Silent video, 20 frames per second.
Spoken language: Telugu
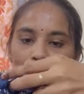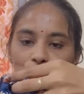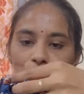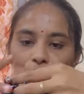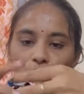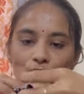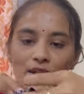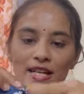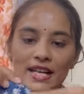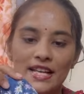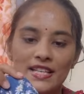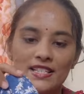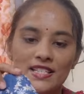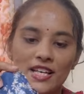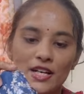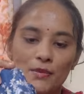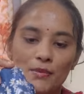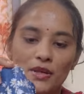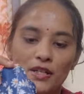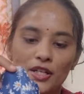సో ఇలా
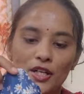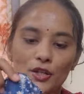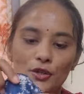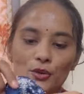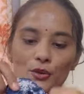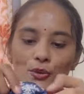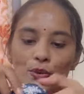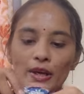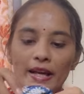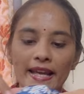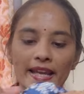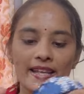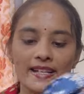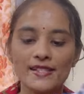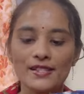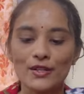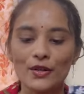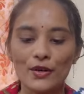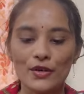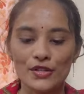ఇచ్చారు అనమాట టూ
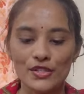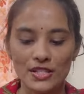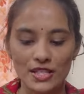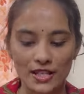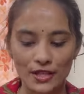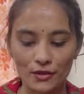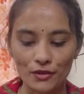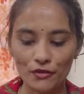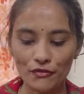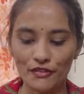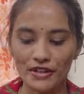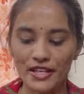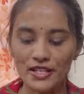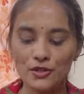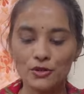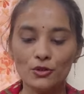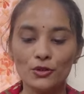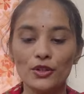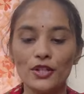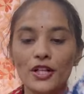లేయర్స్లో ఇచ్చారు
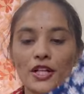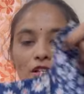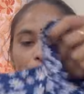వేసుకుంటే